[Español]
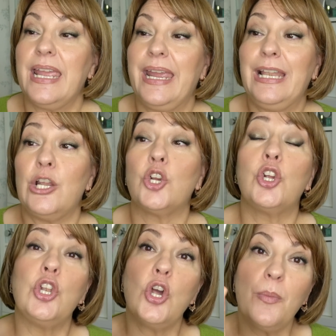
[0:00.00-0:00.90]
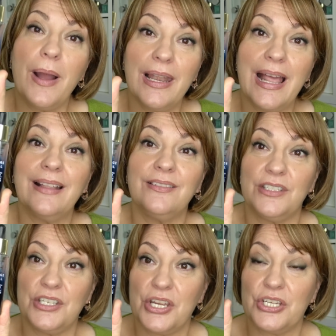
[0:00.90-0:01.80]
El Global
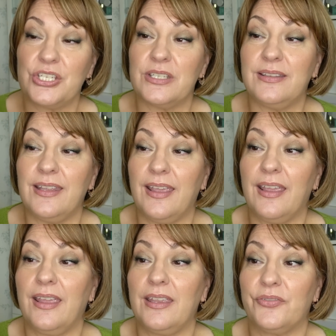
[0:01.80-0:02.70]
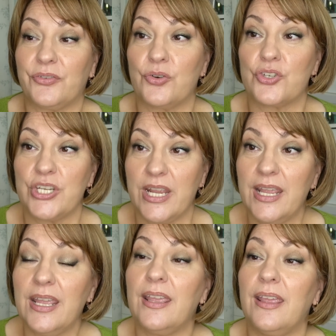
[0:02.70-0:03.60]
Anti-Age de Yves
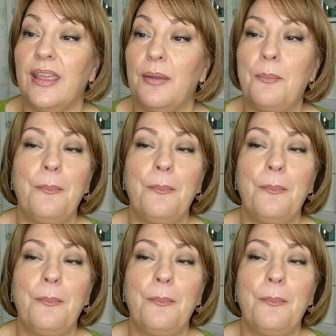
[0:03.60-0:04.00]
Rocher eh,